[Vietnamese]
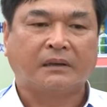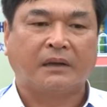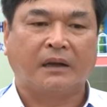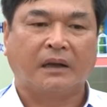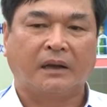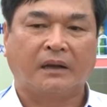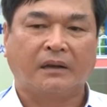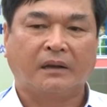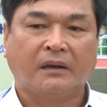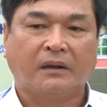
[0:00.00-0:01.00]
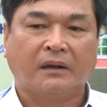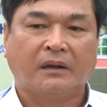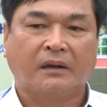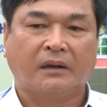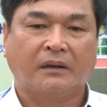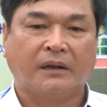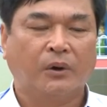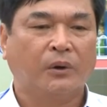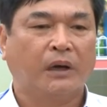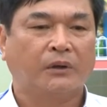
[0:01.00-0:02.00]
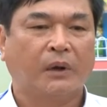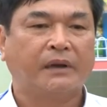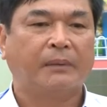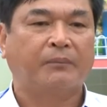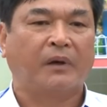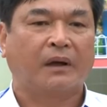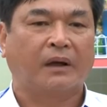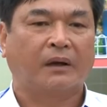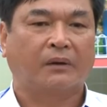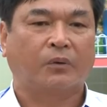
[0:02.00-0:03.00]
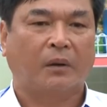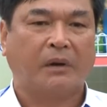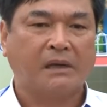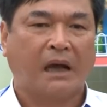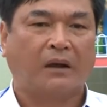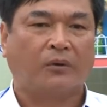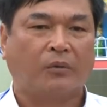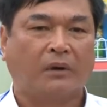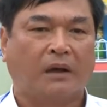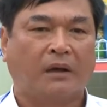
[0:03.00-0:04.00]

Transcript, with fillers: thì là ờ, nhiều ờ, doanh nghiệp ờ, của Bắc Giang cũng